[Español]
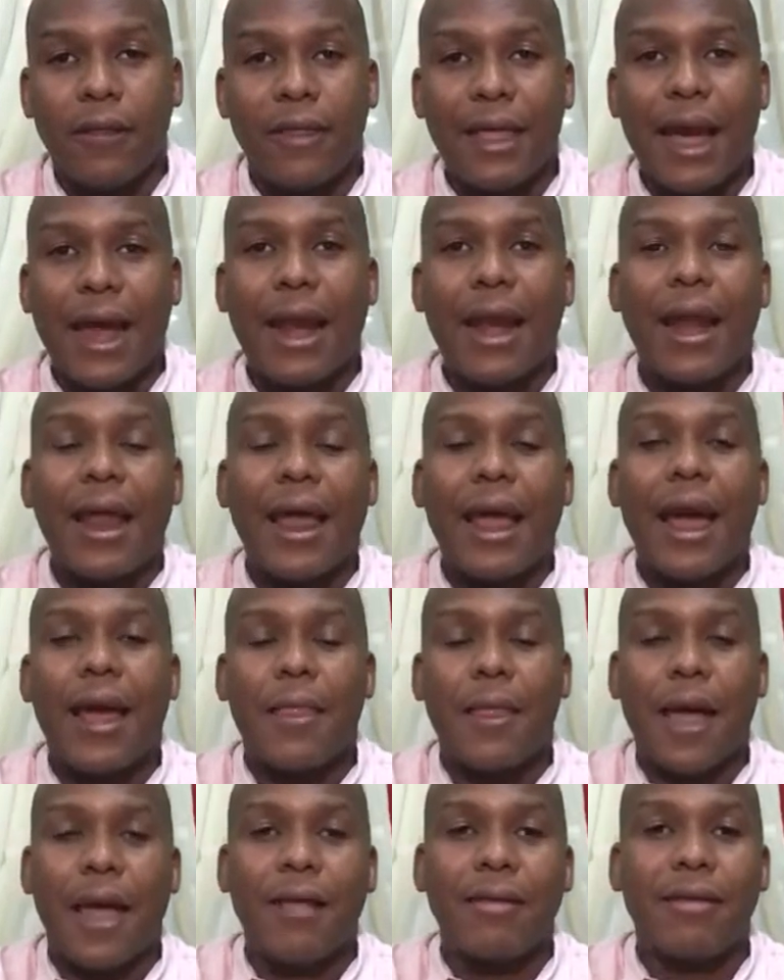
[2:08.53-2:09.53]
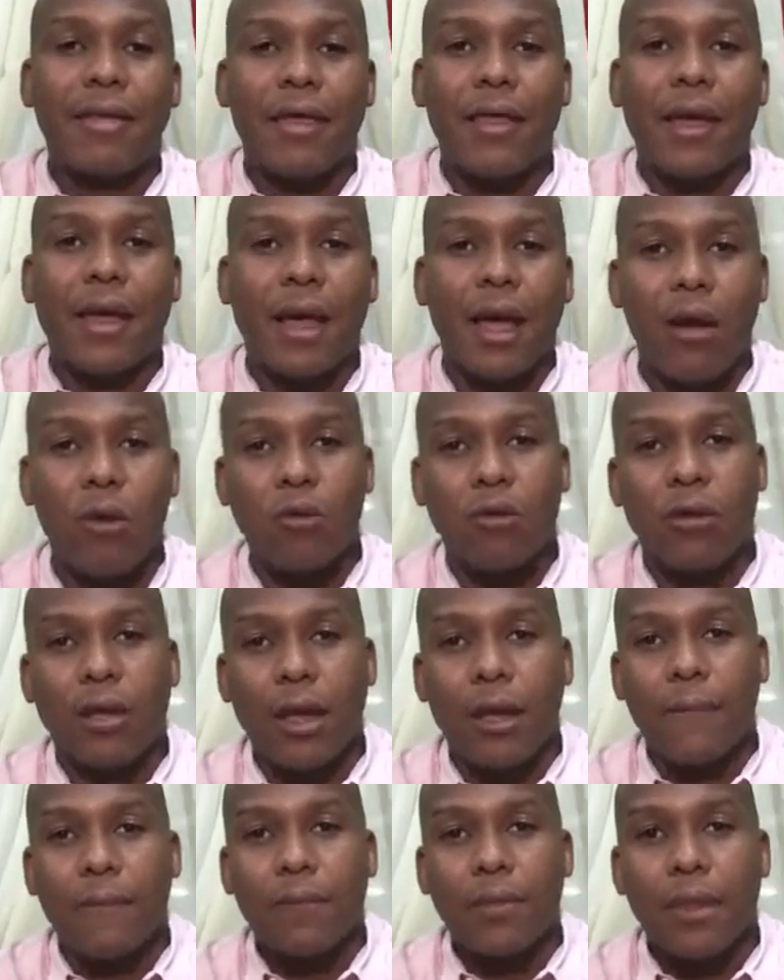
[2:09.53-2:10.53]
darle ganancia de
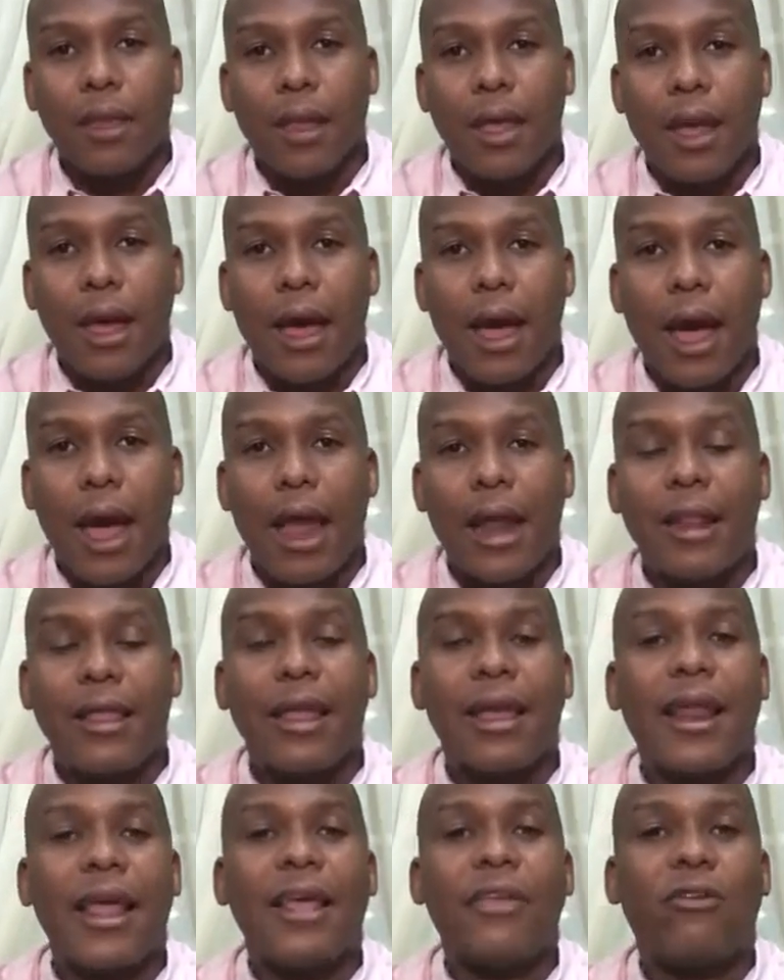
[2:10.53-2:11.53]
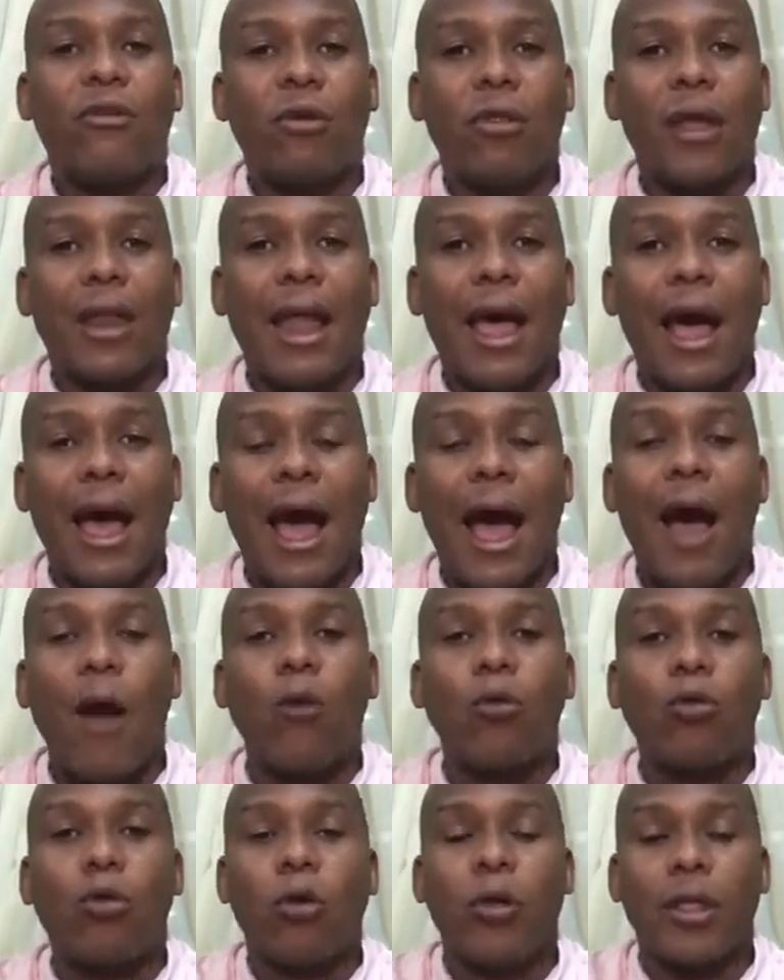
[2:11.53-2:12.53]
causa al derecho de la
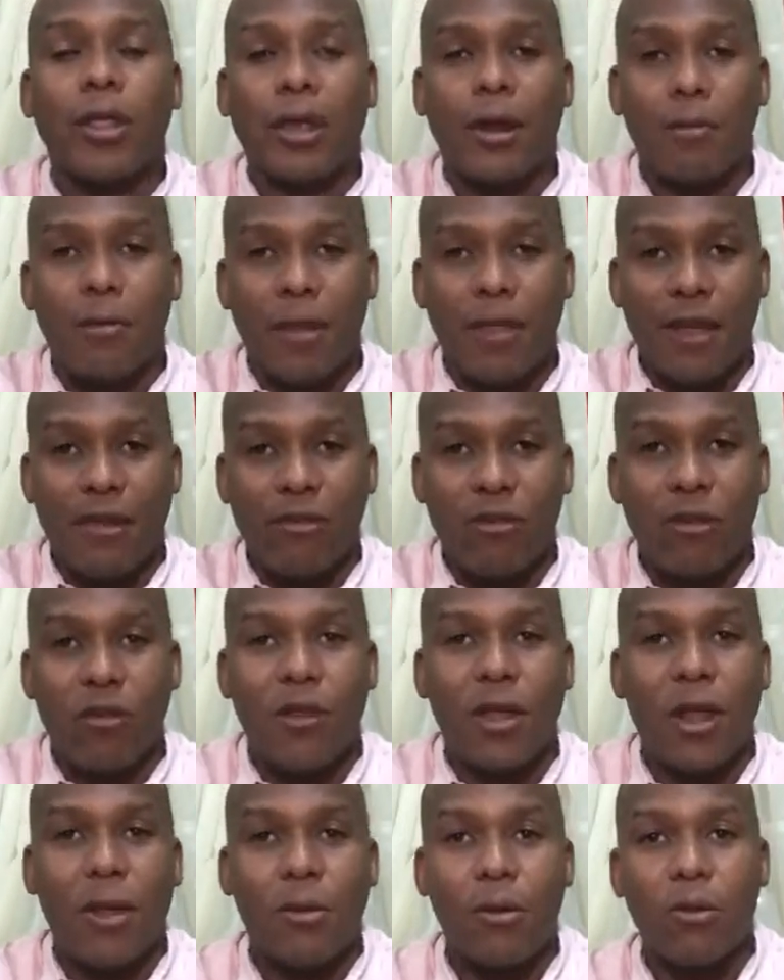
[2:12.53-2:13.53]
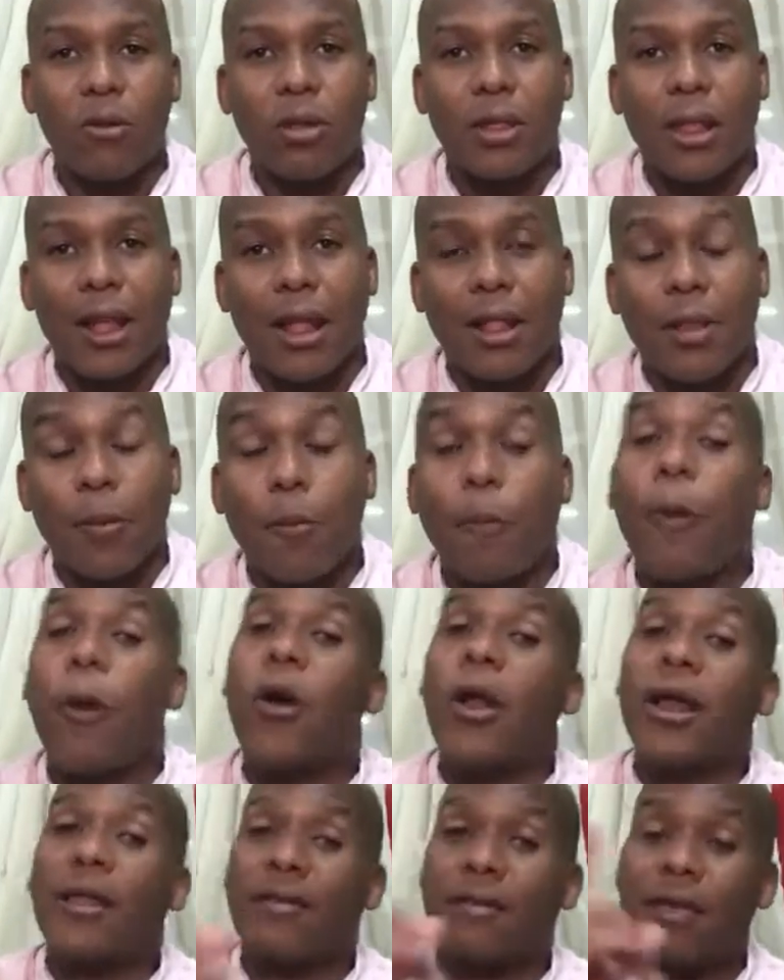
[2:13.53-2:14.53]
autodeterminación de la voluntad
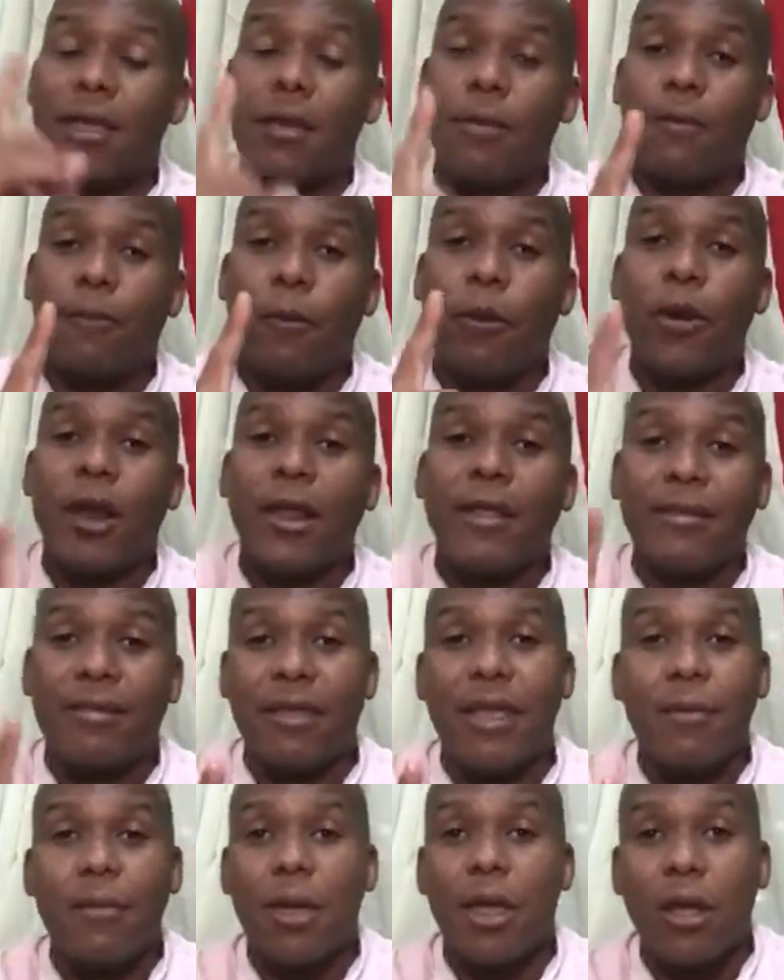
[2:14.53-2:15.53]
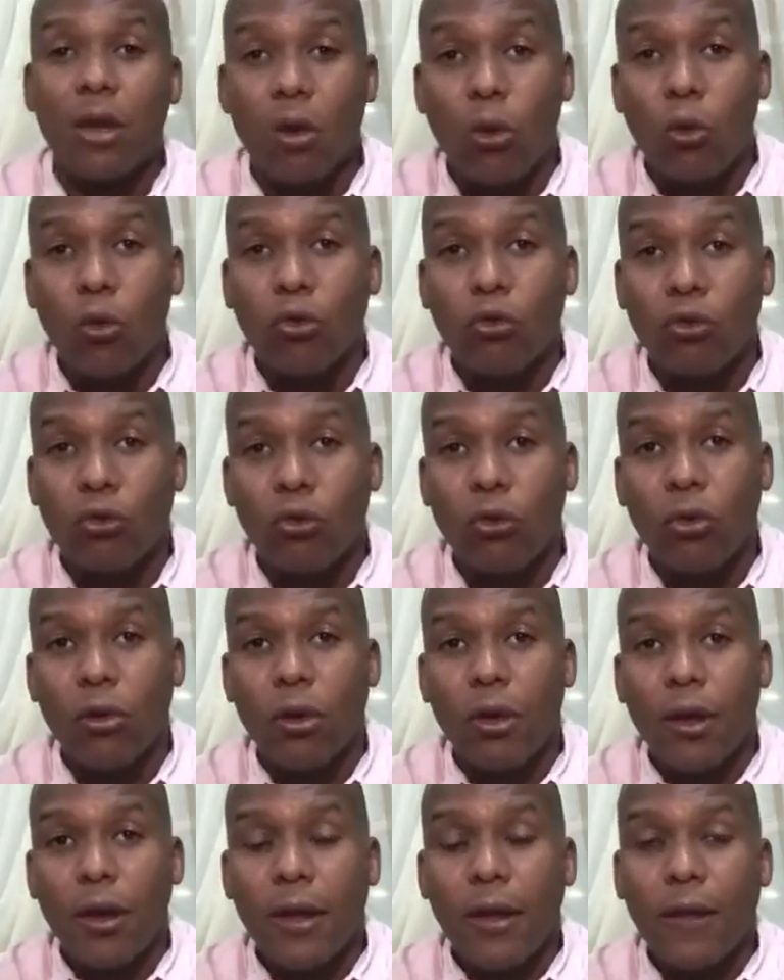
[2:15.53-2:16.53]
por, encima, incluso
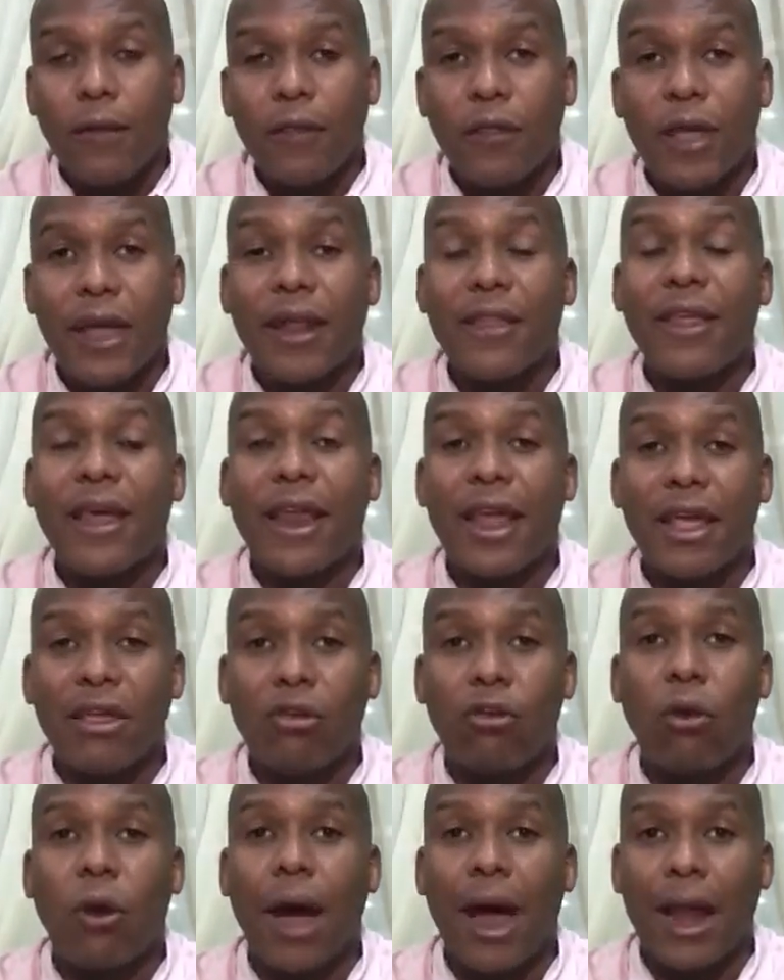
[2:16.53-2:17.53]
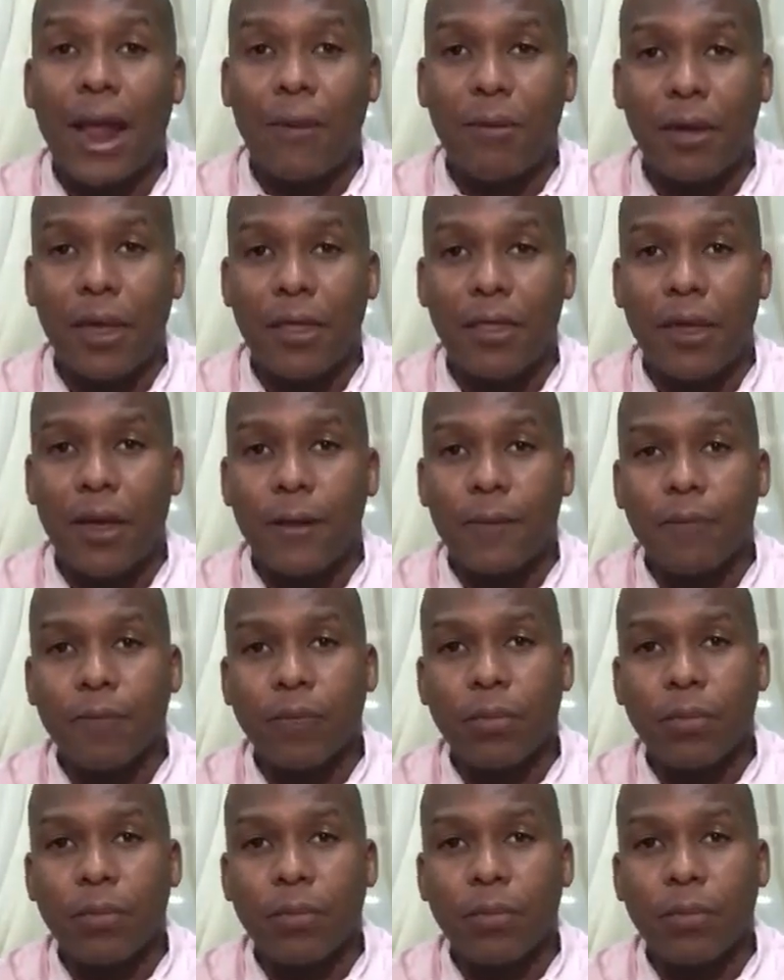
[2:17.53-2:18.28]
del derecho a la vida.